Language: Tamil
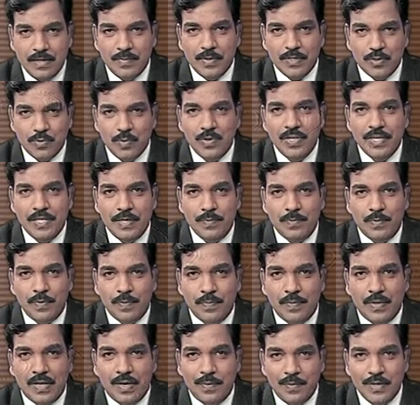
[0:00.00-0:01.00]
எப்பா சொல்லிட்டு
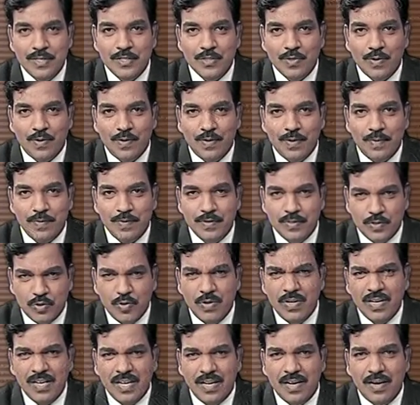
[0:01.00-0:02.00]
போப்பா அப்படின்னு சொல்கிறோம்
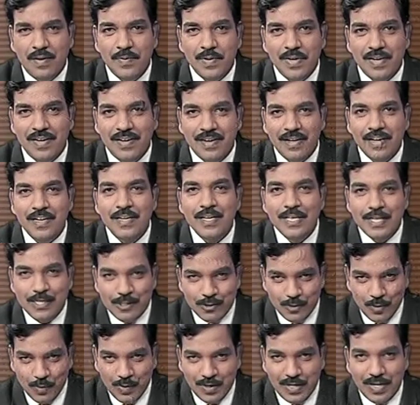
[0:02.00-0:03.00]
அப்படின்னு சொல்லுங்கள் அப்படின்னா
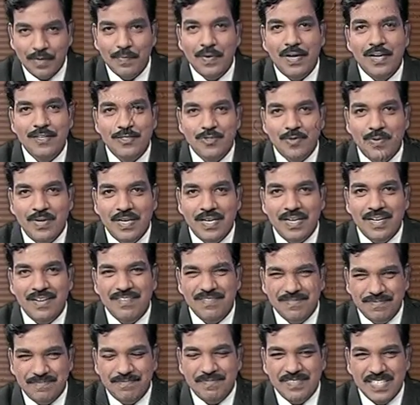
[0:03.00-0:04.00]
சுருக்கமாக
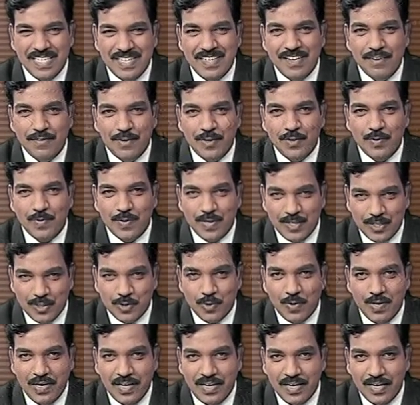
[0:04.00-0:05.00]
சொல்லுங்கள் என்ன வேணும்
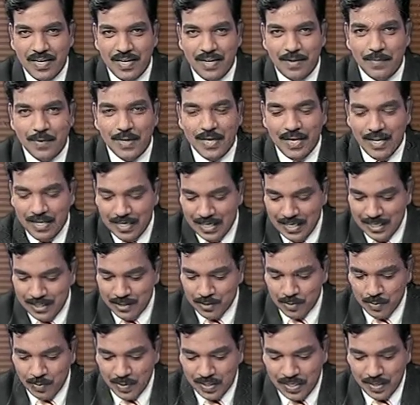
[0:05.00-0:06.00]
உங்களுக்கு சொல்லுங்கள் அப்படின்னா
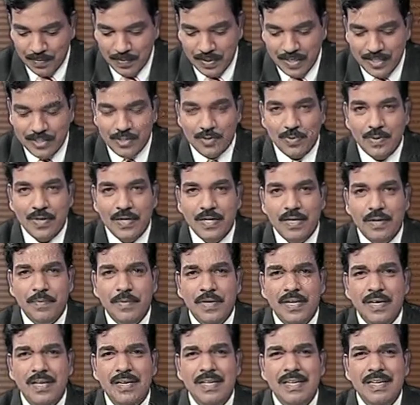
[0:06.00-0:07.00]
சுருக்கமாக சொல்லுங்கள்
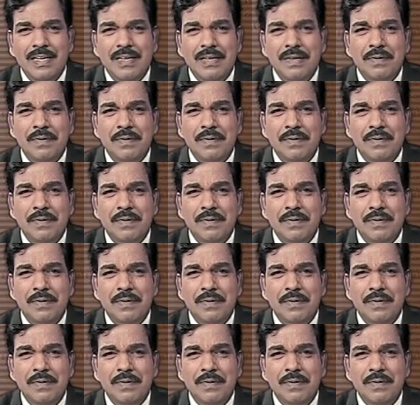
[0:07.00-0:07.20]
அப்படின்னு